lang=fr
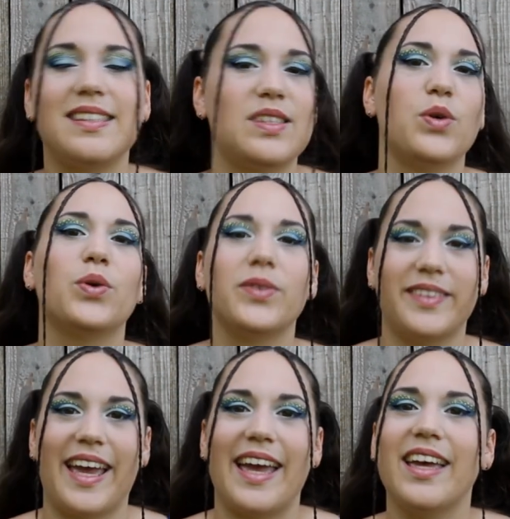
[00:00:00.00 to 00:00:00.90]
c'est au
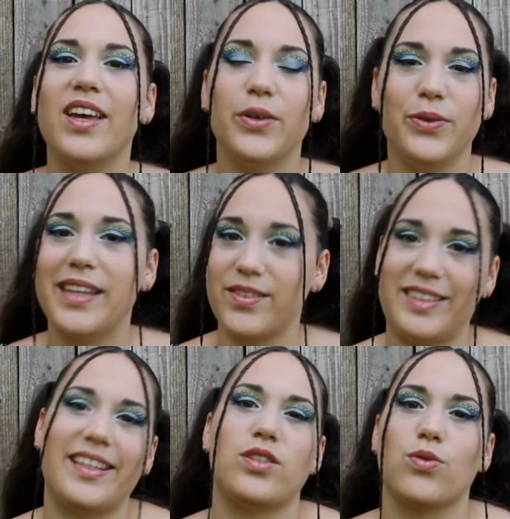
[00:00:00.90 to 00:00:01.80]
contraire une
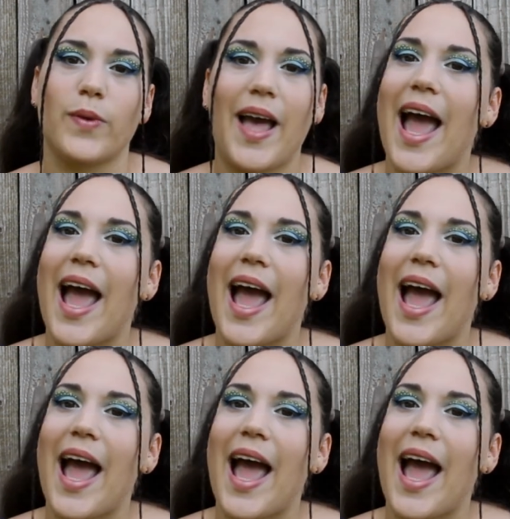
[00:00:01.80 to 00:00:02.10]
invitation